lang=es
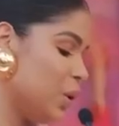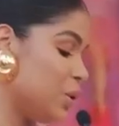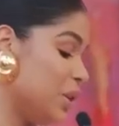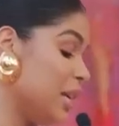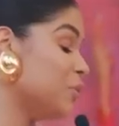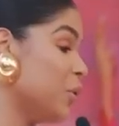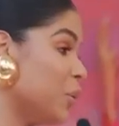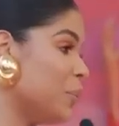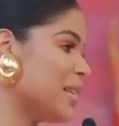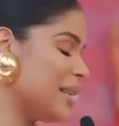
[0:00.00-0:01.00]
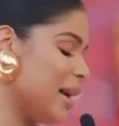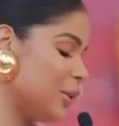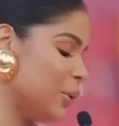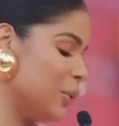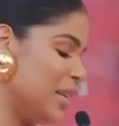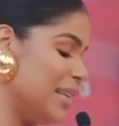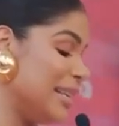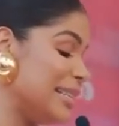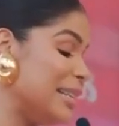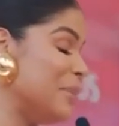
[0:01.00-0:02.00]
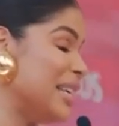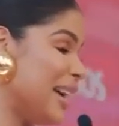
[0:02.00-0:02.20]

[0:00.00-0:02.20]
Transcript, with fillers: Los días fueron pasando y desde mi